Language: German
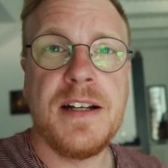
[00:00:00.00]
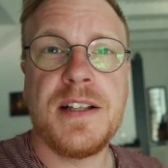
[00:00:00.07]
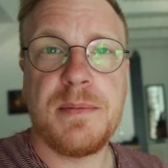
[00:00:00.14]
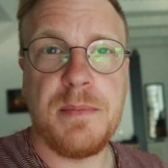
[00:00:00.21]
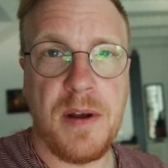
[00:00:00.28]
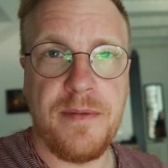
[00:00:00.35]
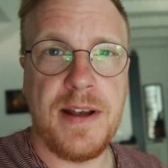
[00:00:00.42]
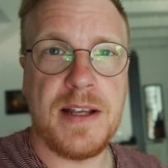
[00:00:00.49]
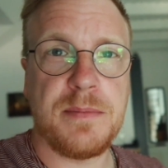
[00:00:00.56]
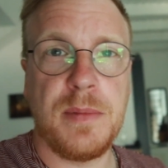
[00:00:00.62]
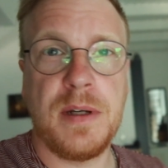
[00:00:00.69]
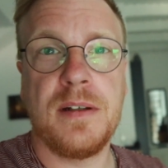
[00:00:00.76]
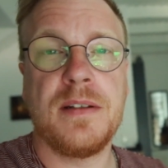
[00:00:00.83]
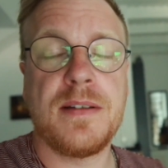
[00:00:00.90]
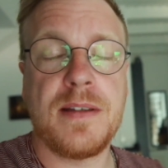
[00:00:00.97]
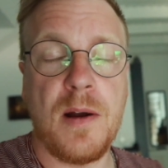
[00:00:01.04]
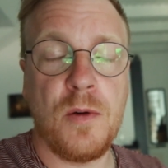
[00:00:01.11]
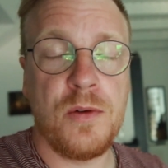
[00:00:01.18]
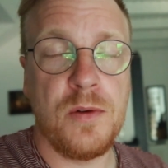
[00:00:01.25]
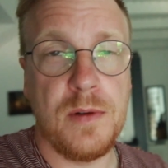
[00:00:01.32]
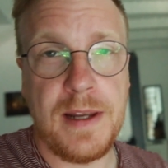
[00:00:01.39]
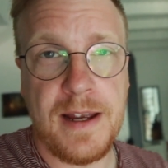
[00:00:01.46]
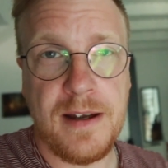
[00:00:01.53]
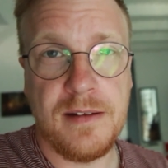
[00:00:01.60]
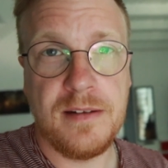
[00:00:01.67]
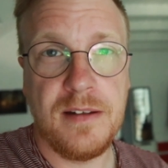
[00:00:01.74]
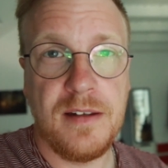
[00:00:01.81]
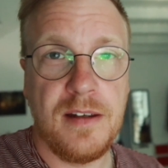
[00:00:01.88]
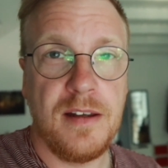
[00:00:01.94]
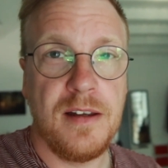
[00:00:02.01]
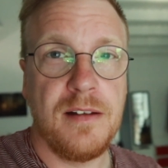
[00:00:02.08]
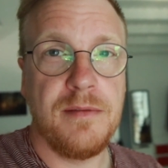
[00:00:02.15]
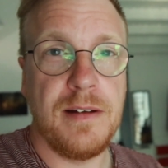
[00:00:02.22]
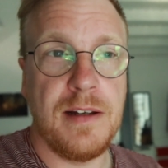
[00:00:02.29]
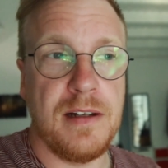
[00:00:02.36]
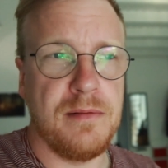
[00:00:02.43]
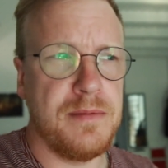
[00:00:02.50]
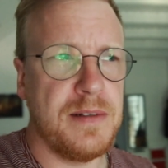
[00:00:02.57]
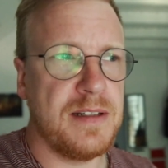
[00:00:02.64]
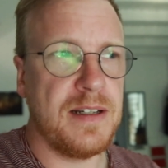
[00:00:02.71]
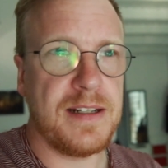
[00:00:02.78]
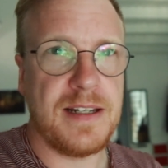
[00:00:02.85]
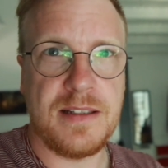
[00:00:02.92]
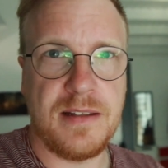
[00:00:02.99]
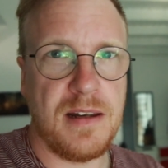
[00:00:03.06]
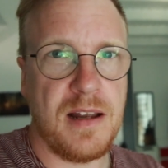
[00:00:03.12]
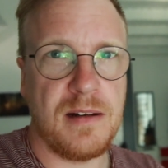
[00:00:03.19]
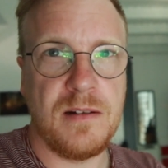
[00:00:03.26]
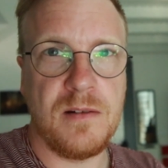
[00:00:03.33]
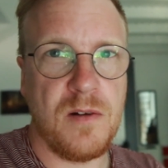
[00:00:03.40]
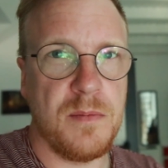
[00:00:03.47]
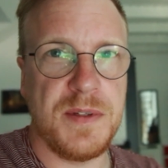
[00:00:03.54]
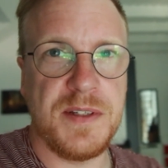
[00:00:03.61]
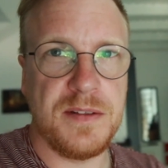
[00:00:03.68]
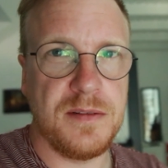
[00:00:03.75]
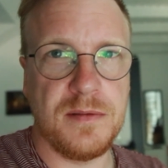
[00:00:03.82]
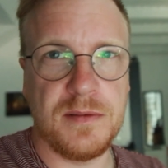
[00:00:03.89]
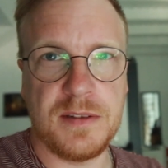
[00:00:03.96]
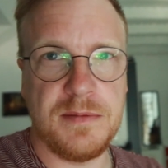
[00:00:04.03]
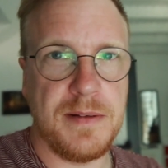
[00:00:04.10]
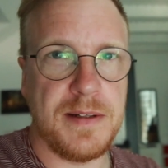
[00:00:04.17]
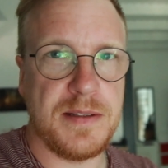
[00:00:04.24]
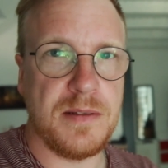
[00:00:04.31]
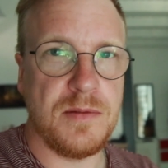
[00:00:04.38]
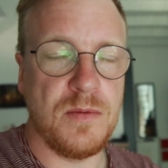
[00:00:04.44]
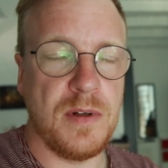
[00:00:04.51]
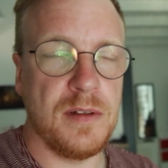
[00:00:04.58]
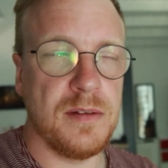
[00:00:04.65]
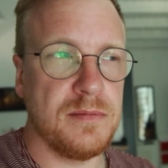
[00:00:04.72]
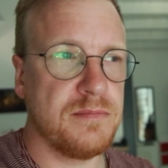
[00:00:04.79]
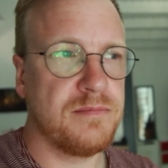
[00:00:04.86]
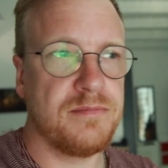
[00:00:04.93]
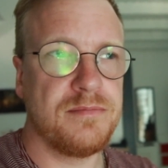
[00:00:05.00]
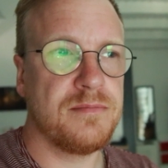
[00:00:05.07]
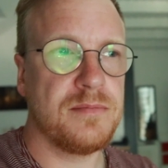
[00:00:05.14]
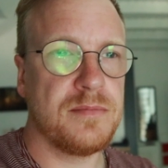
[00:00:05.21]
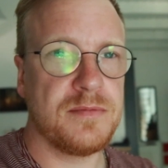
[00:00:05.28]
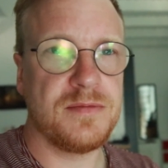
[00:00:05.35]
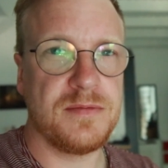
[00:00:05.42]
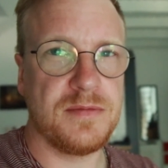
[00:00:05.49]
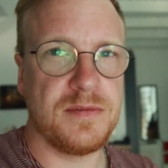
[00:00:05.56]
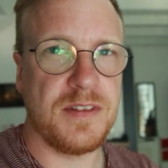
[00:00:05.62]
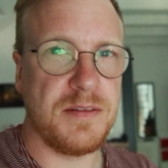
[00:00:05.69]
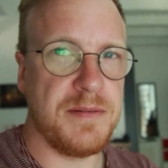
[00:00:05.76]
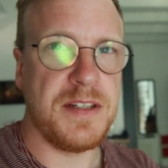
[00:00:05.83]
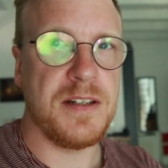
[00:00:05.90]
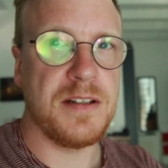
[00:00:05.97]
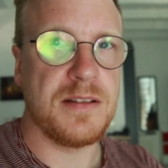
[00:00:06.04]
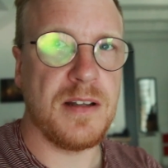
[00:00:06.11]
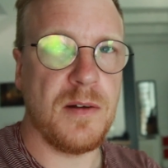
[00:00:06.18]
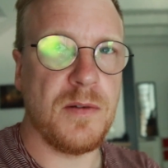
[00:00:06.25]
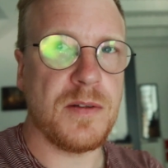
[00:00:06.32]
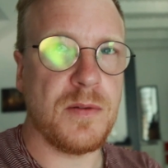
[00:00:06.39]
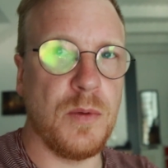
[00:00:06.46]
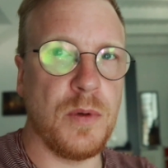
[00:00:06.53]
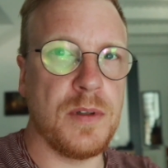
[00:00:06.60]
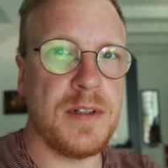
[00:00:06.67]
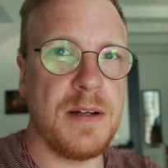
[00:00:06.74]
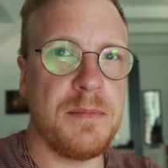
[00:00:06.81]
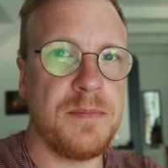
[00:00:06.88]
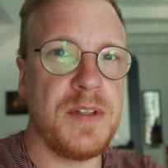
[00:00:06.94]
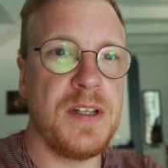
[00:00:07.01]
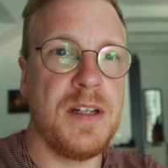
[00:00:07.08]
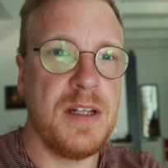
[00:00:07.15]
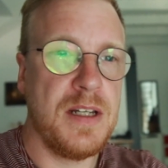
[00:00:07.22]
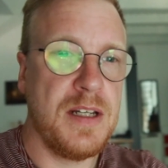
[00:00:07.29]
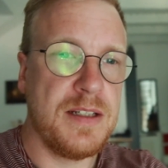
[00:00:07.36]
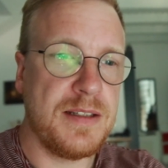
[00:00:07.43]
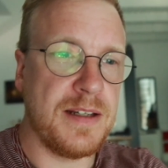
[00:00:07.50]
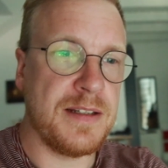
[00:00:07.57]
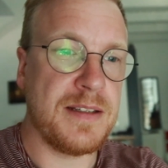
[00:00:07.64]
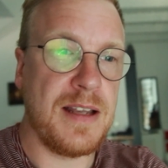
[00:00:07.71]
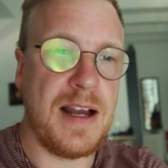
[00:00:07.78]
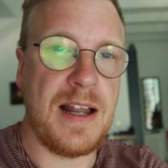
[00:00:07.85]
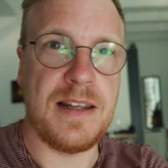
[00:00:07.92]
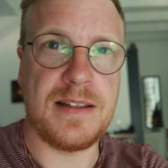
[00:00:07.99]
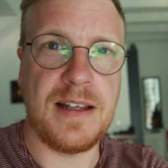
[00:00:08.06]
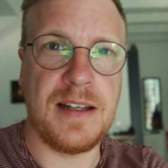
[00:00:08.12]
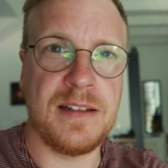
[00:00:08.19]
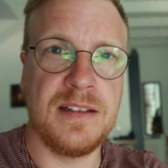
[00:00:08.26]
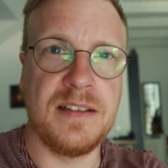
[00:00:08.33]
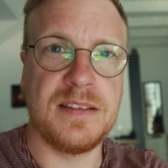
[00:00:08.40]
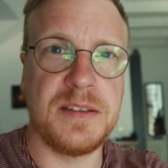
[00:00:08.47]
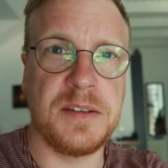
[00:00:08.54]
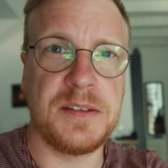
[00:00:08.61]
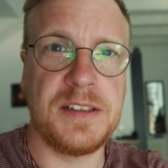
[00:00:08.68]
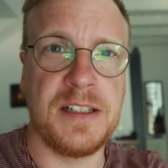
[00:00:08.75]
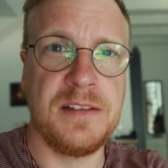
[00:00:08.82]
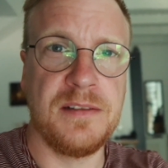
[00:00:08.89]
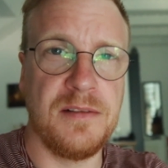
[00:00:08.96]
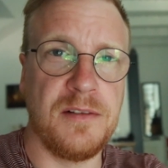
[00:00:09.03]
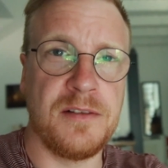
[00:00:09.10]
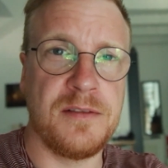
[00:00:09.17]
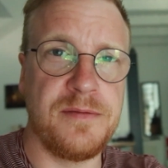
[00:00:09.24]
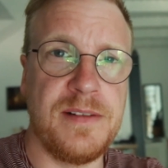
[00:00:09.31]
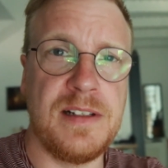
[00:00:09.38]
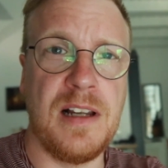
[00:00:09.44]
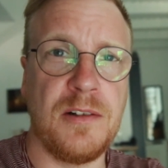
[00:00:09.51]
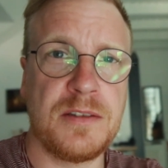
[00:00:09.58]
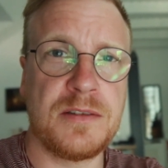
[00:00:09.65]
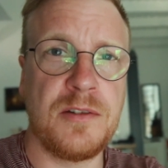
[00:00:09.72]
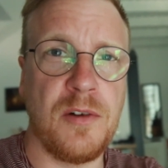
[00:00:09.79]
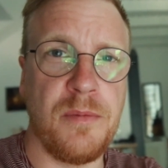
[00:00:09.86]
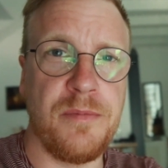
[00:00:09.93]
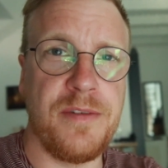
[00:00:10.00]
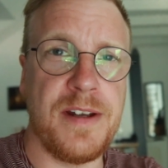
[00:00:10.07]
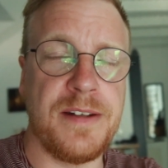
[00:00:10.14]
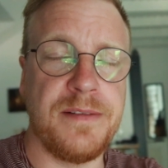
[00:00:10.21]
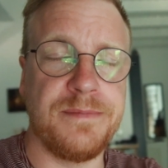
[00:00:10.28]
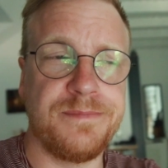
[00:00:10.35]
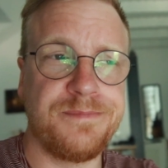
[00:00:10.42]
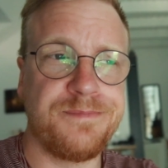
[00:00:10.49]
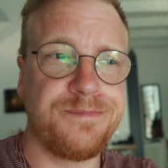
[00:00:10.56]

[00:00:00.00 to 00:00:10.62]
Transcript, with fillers: Jetzt machen wir erstmal das Auto leer, weil wir ja gestern angekommen sind und quasi nur das Wichtigste rausgeholt haben. Das heißt, alles andere ist noch drin und will ausgeräumt werden.